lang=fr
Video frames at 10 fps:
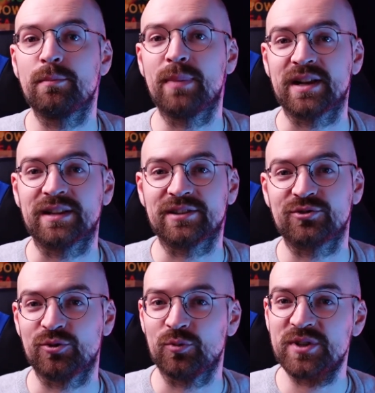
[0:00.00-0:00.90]
bah, je
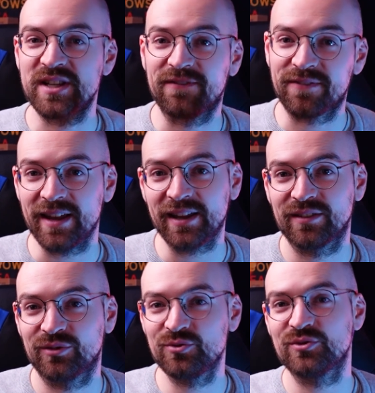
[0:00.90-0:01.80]
suis obligé de faire
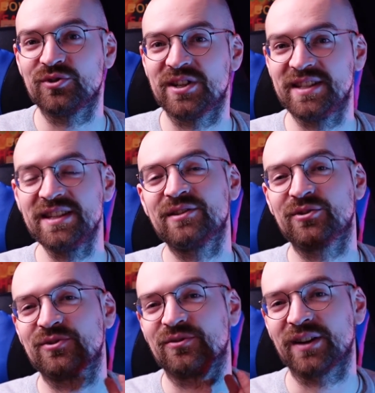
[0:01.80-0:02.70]
tout ce que j'ai dit
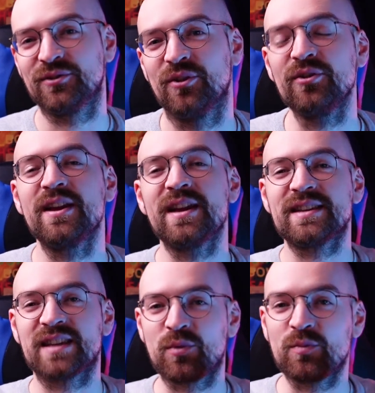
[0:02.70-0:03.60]
que je ferai dedans.
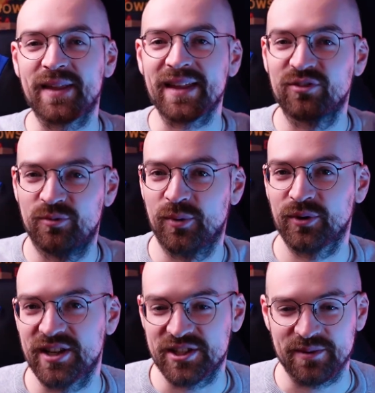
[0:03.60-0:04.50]
C'est un peu une manière de
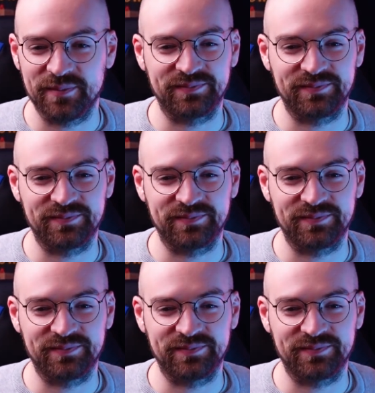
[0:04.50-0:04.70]
m'engager.